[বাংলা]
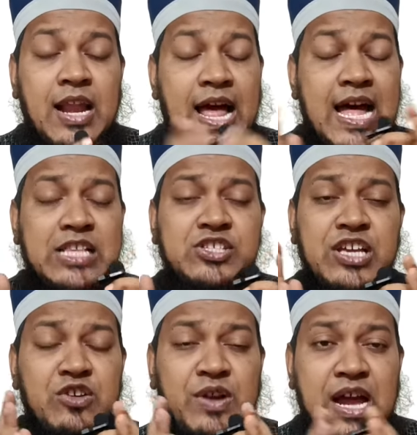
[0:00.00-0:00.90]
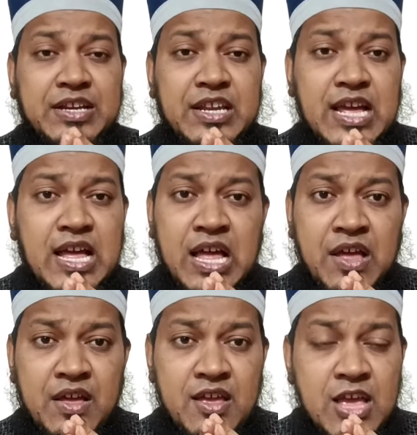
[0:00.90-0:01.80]
রাত যেন কাটে না
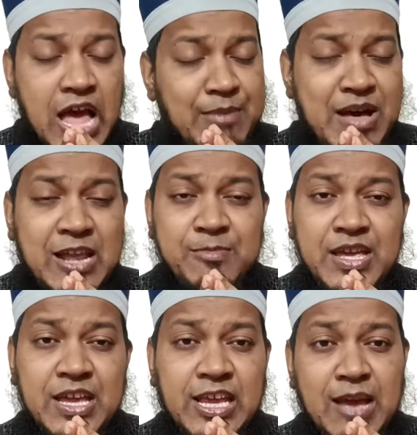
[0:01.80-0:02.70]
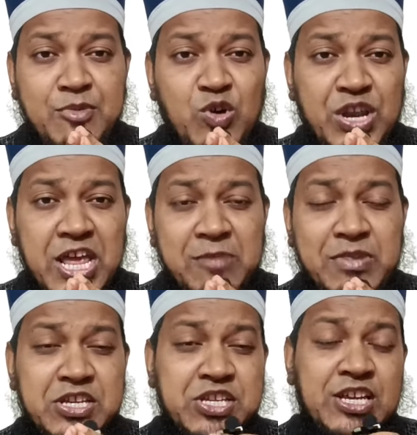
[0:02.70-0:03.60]
আমার মেয়েকে আমি অনেক
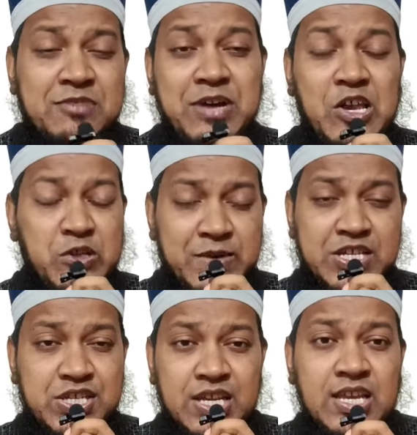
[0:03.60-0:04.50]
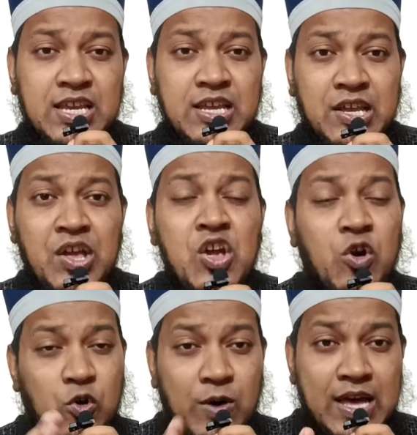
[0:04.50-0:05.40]
বেশি ভালোবাসি
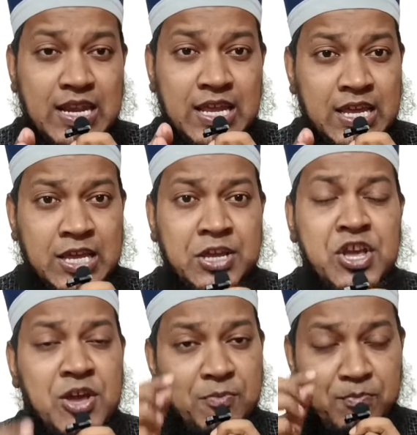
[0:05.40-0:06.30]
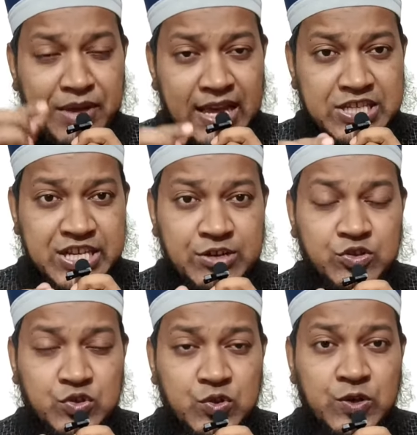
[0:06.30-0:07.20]
ও আলী মেয়ে
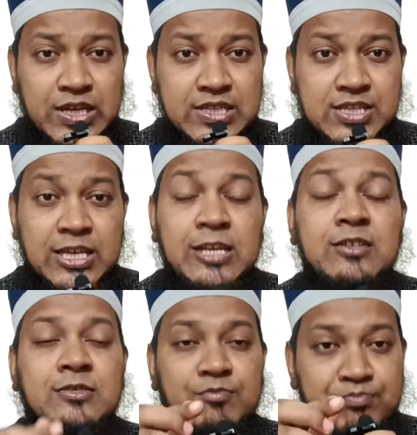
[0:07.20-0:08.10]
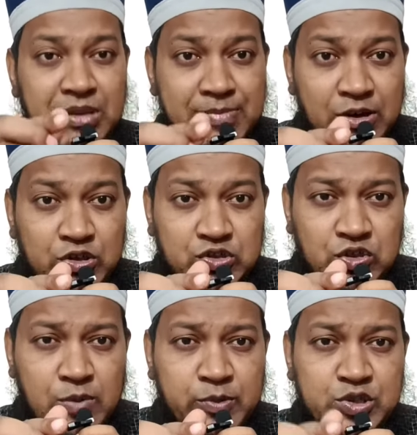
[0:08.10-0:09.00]
যেহেতু হয়েছে বিবাহ তো
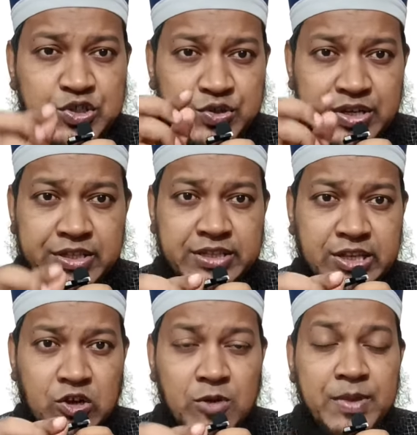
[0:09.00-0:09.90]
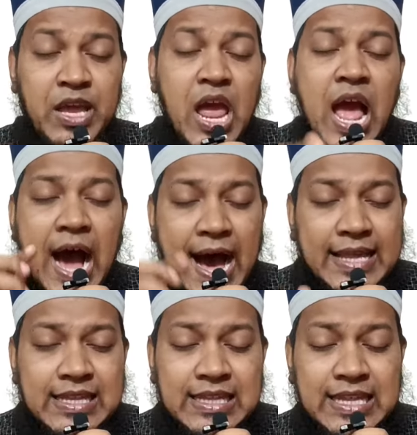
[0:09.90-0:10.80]
অবশ্যই দিতে হবে
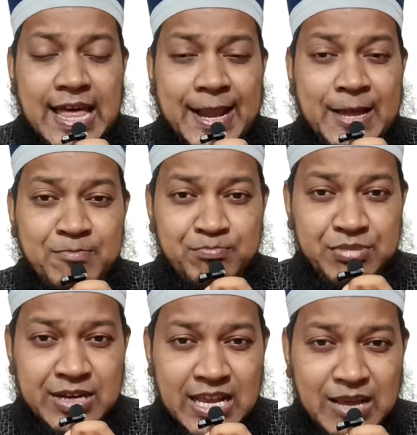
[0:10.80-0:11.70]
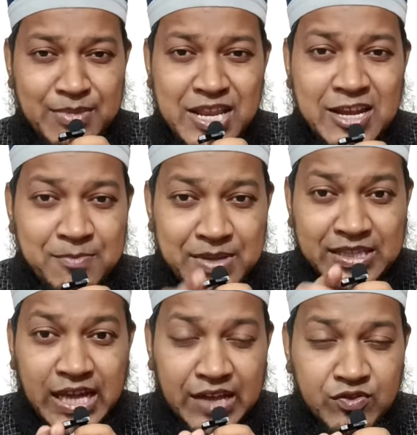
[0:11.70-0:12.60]
আল্লাহ রাব্বুল আলমিনের
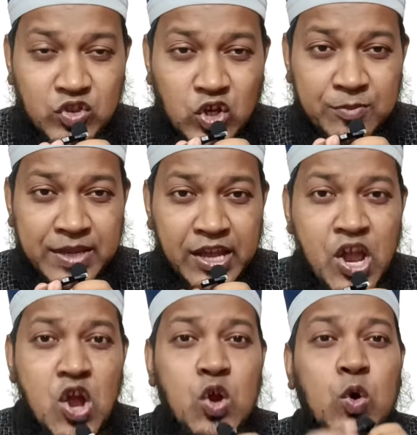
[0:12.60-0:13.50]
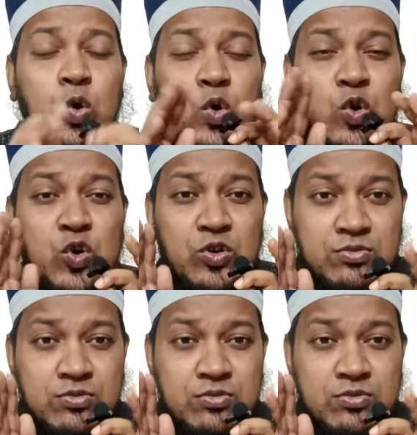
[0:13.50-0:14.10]
বিধান তবে কোন